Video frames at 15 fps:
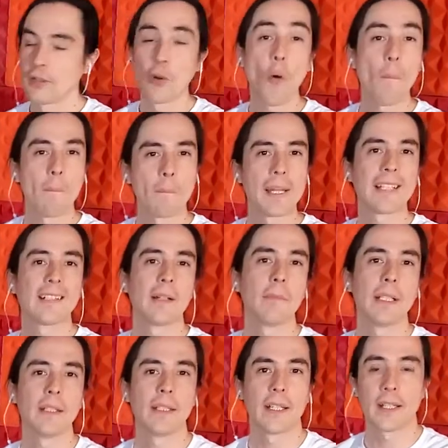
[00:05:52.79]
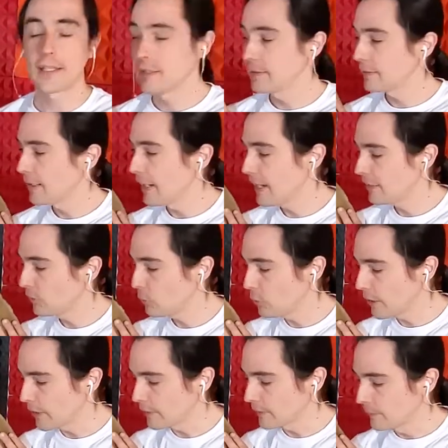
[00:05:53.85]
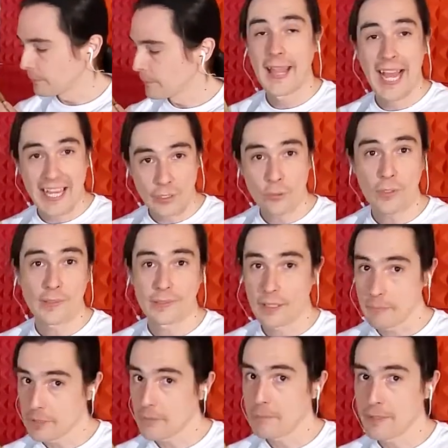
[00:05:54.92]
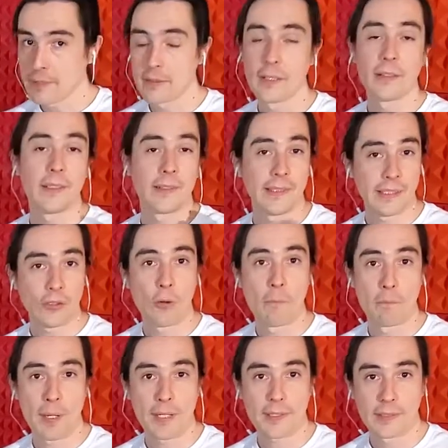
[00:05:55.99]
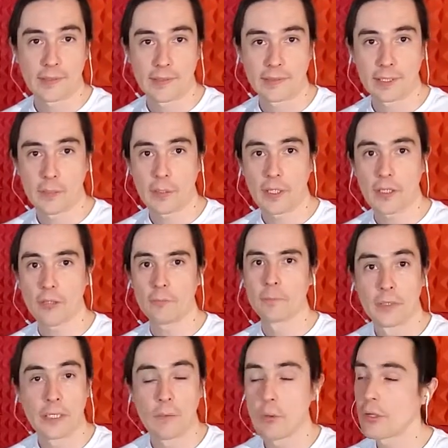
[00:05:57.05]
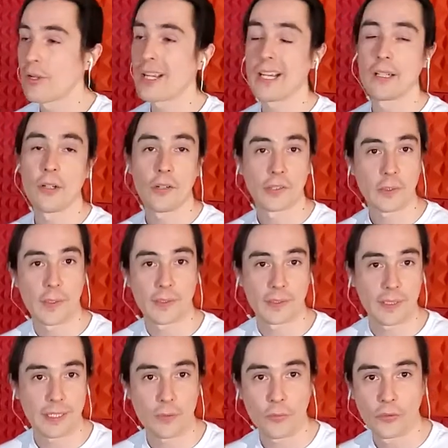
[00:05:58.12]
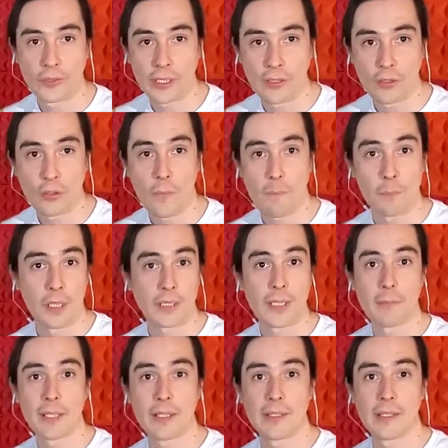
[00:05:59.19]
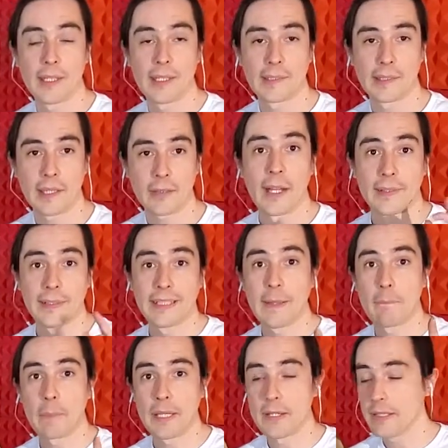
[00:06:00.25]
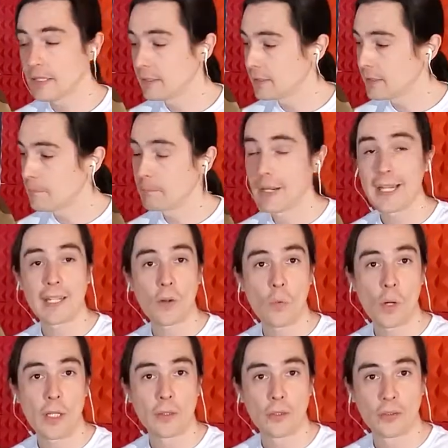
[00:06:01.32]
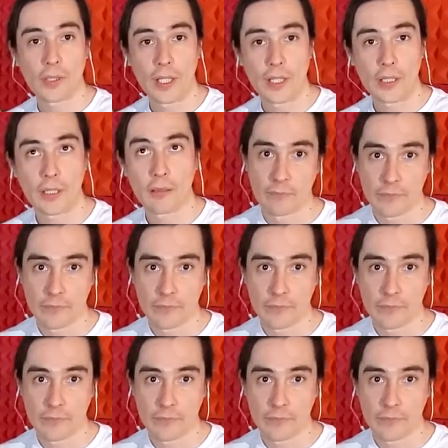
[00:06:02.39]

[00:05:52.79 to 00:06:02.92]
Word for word: completamente gratis a tu casa. Ayudas también bastante si compartes este video. Y bueno, el ganador se va a estar anunciando completamente al azar. Así que pendiente para cuando salga